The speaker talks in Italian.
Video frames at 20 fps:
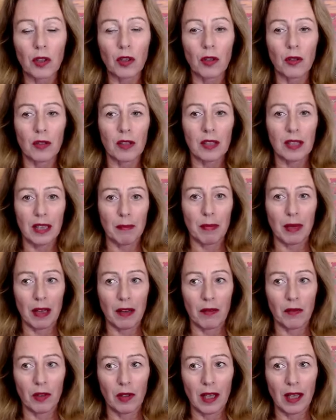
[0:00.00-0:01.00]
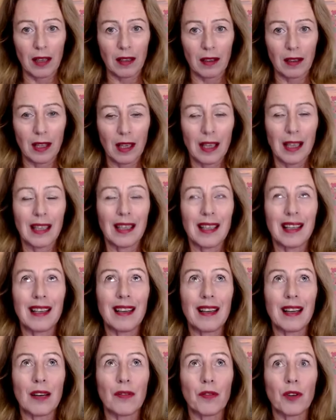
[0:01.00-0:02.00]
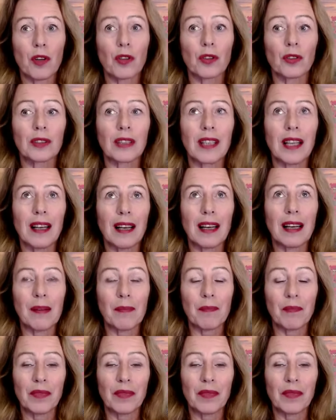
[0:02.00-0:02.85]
consapevole, il lavoro della,